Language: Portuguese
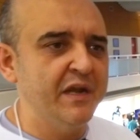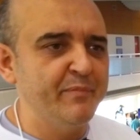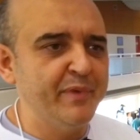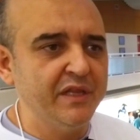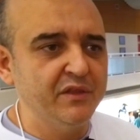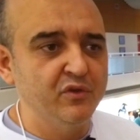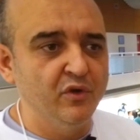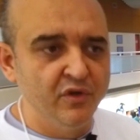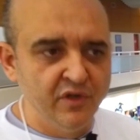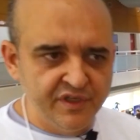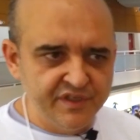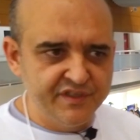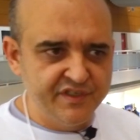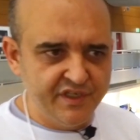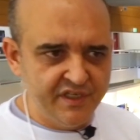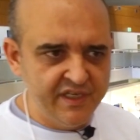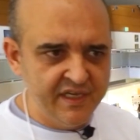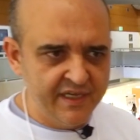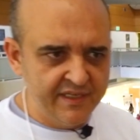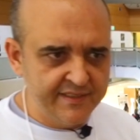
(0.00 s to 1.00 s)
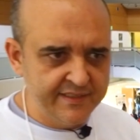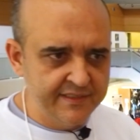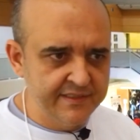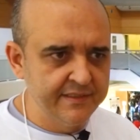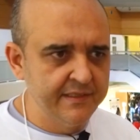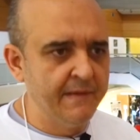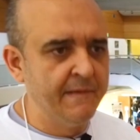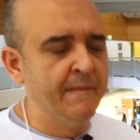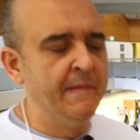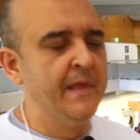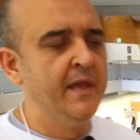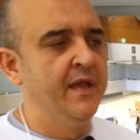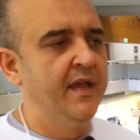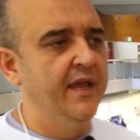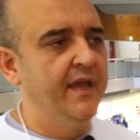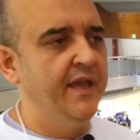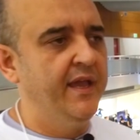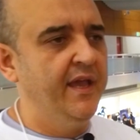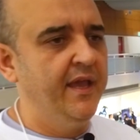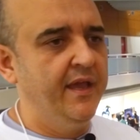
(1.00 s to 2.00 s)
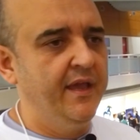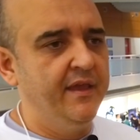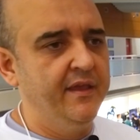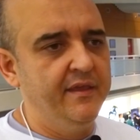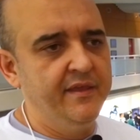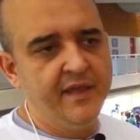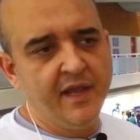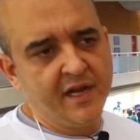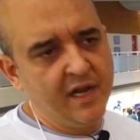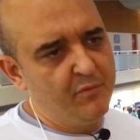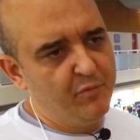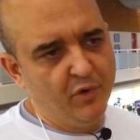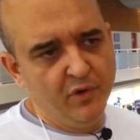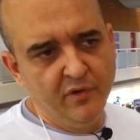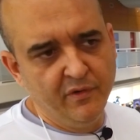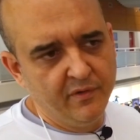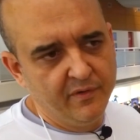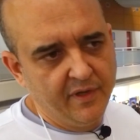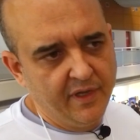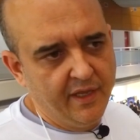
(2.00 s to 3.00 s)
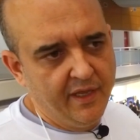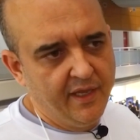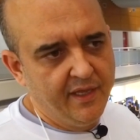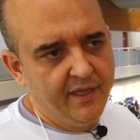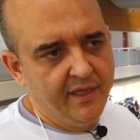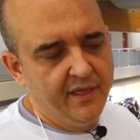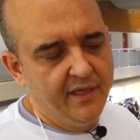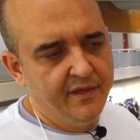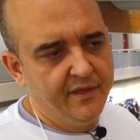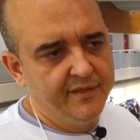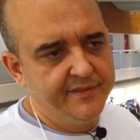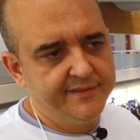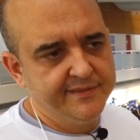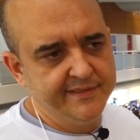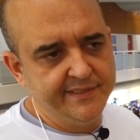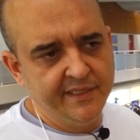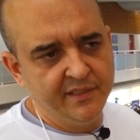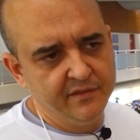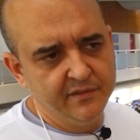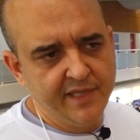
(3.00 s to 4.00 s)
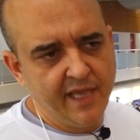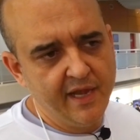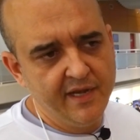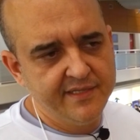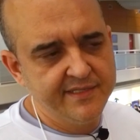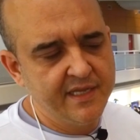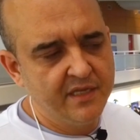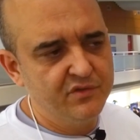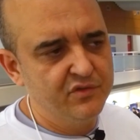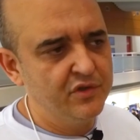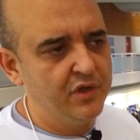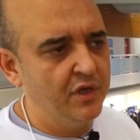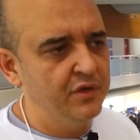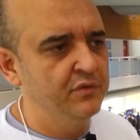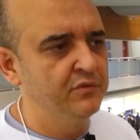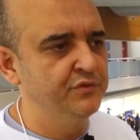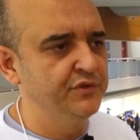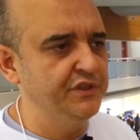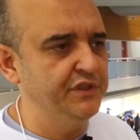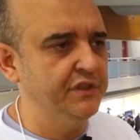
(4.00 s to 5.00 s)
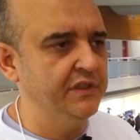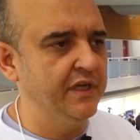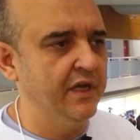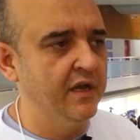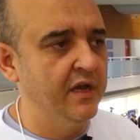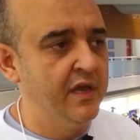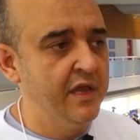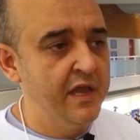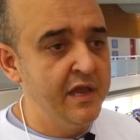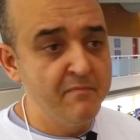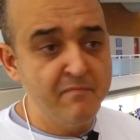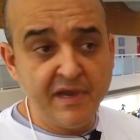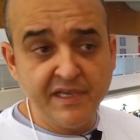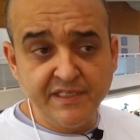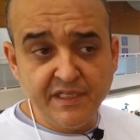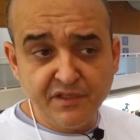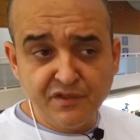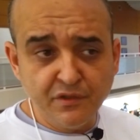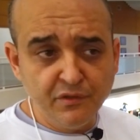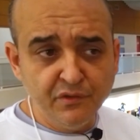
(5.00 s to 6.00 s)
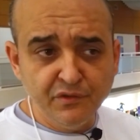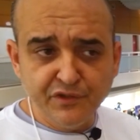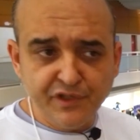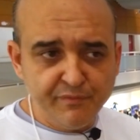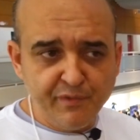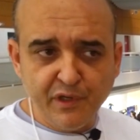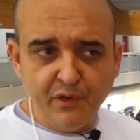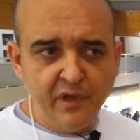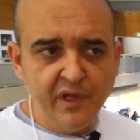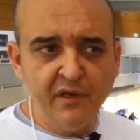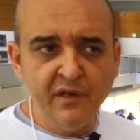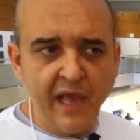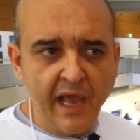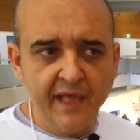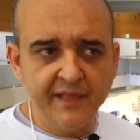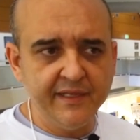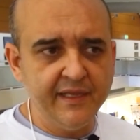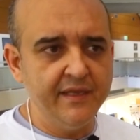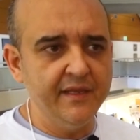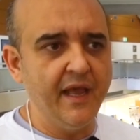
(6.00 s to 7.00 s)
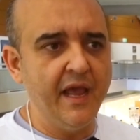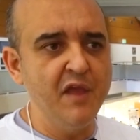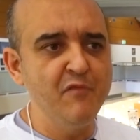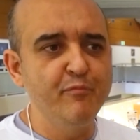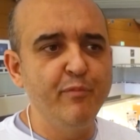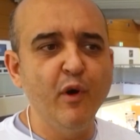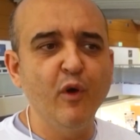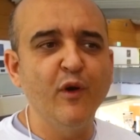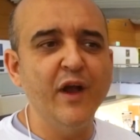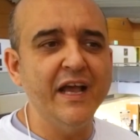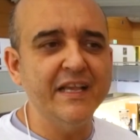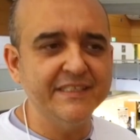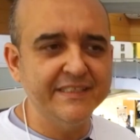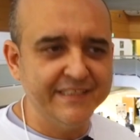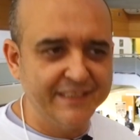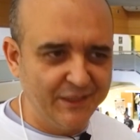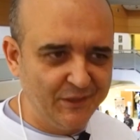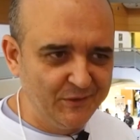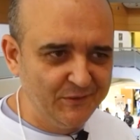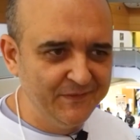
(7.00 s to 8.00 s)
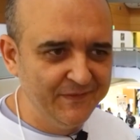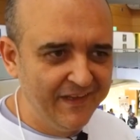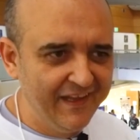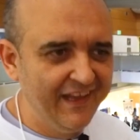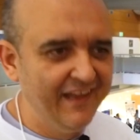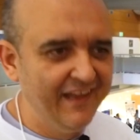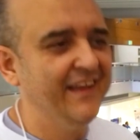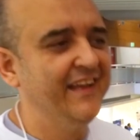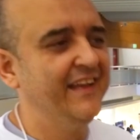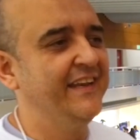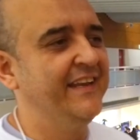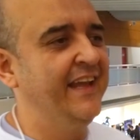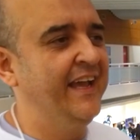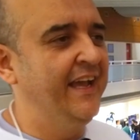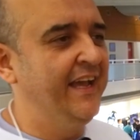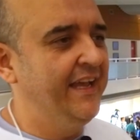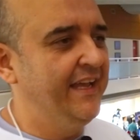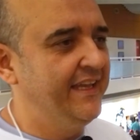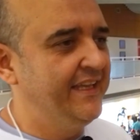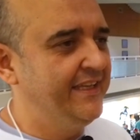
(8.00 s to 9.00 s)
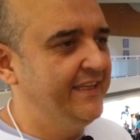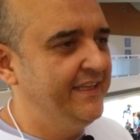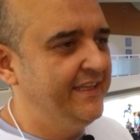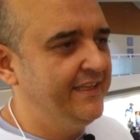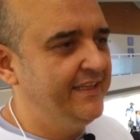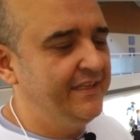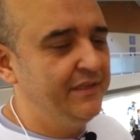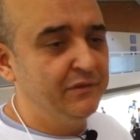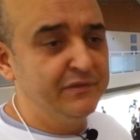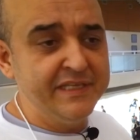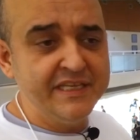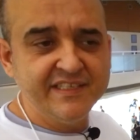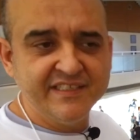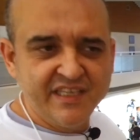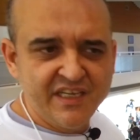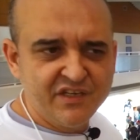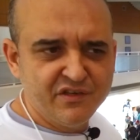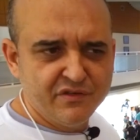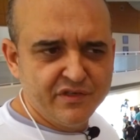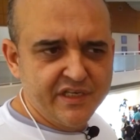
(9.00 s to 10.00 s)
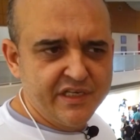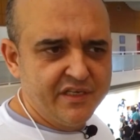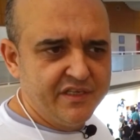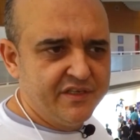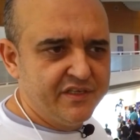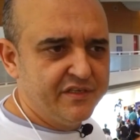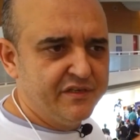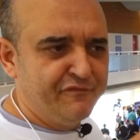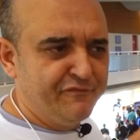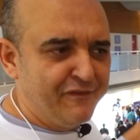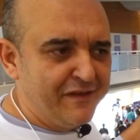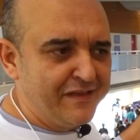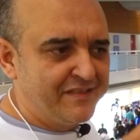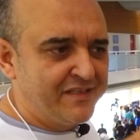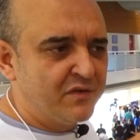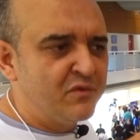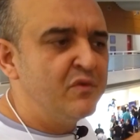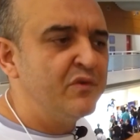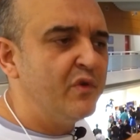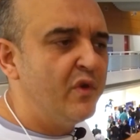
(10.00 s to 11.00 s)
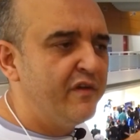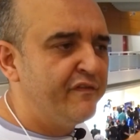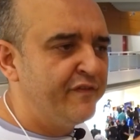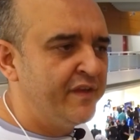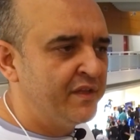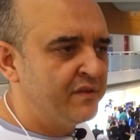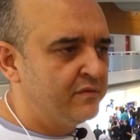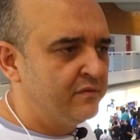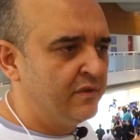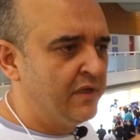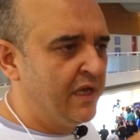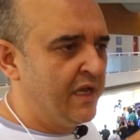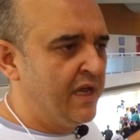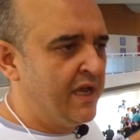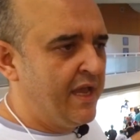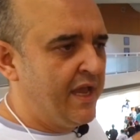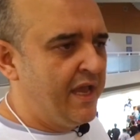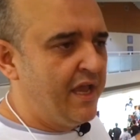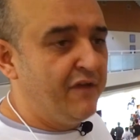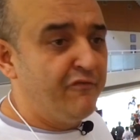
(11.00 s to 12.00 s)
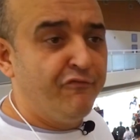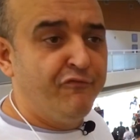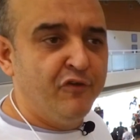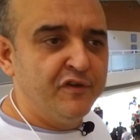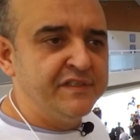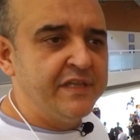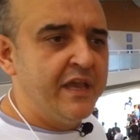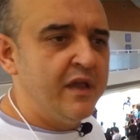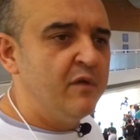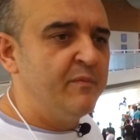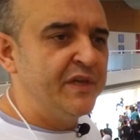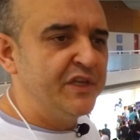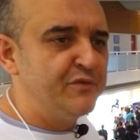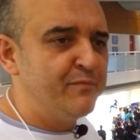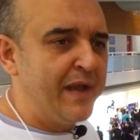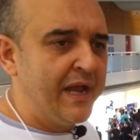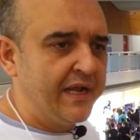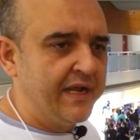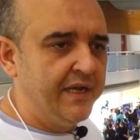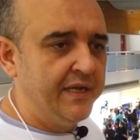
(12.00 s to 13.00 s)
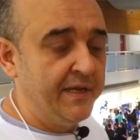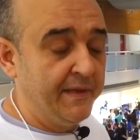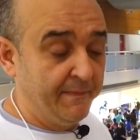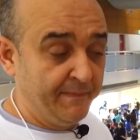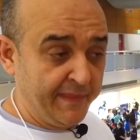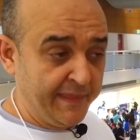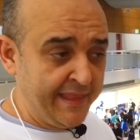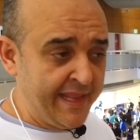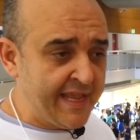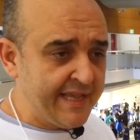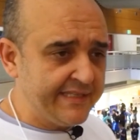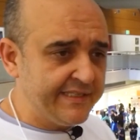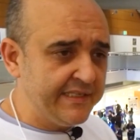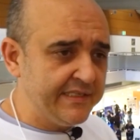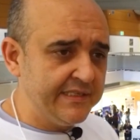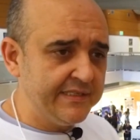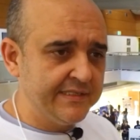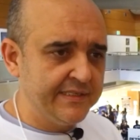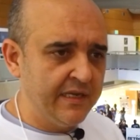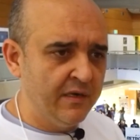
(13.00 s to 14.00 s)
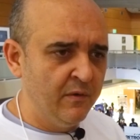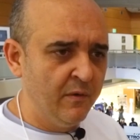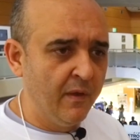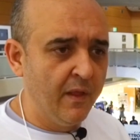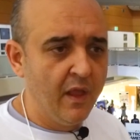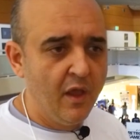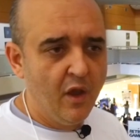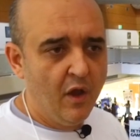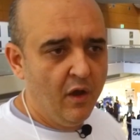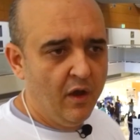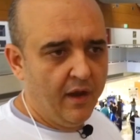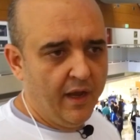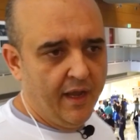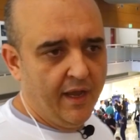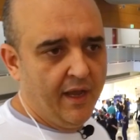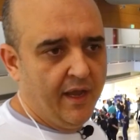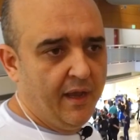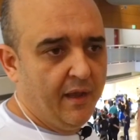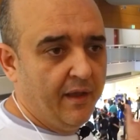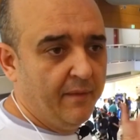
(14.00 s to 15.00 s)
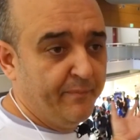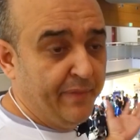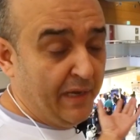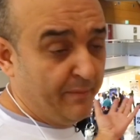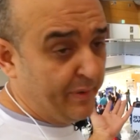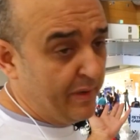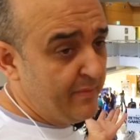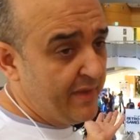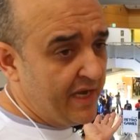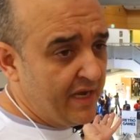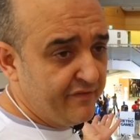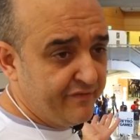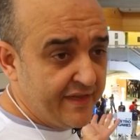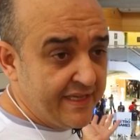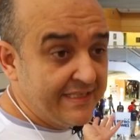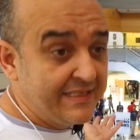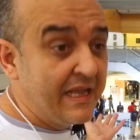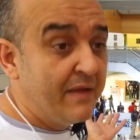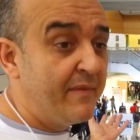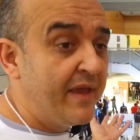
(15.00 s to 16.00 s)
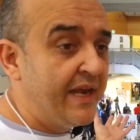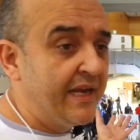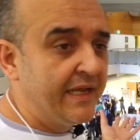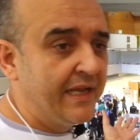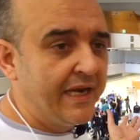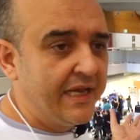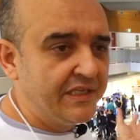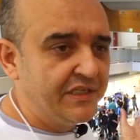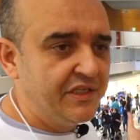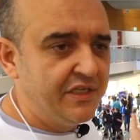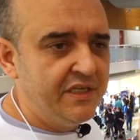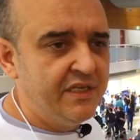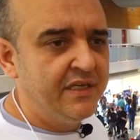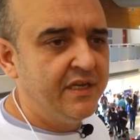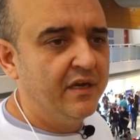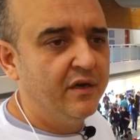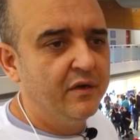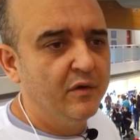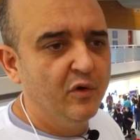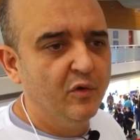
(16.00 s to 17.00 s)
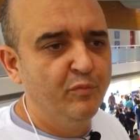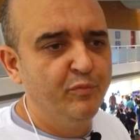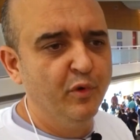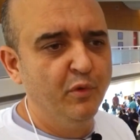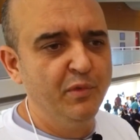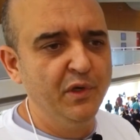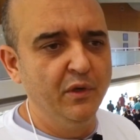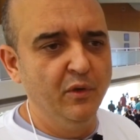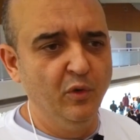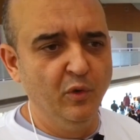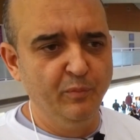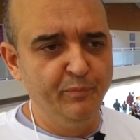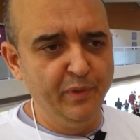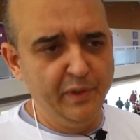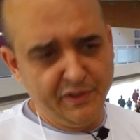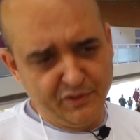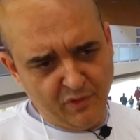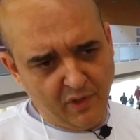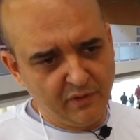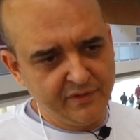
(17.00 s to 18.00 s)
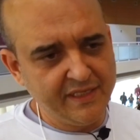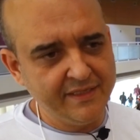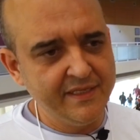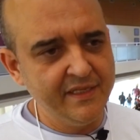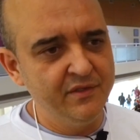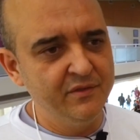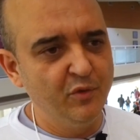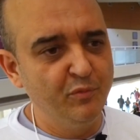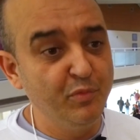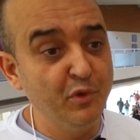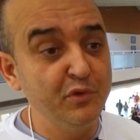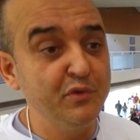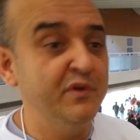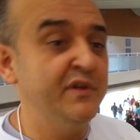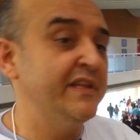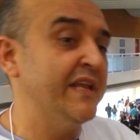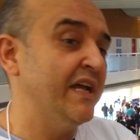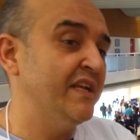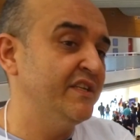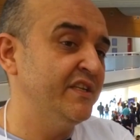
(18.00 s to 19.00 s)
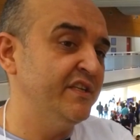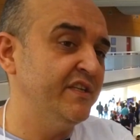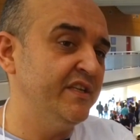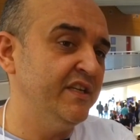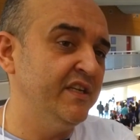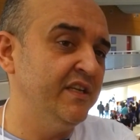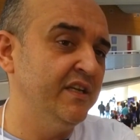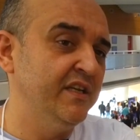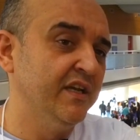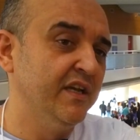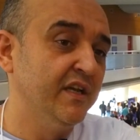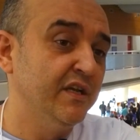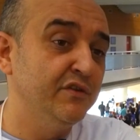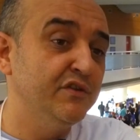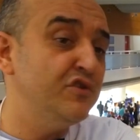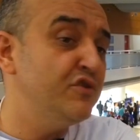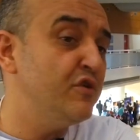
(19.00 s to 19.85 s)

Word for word: era para dois dias, é, e acabou é, é, sendo realizado só num dia. Mas isso não diminui nada a empolgação né, e, e o desejo de, de, fazer com que o evento é, fosse realmente bacana. Nessa edição, ah, pela primeira vez na América Latina, o, público, o pessoal está tendo oportunidade de, de